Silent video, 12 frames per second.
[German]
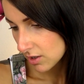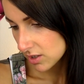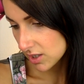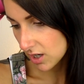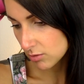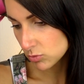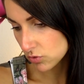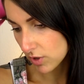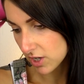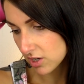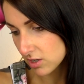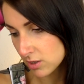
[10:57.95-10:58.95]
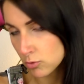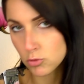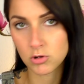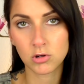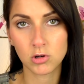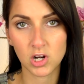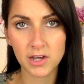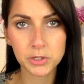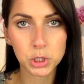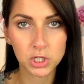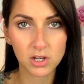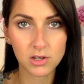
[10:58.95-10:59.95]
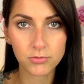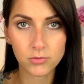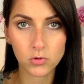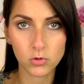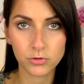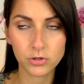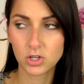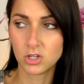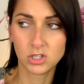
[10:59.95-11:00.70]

Die haben zwei Klingen und einen Gleitstreifen und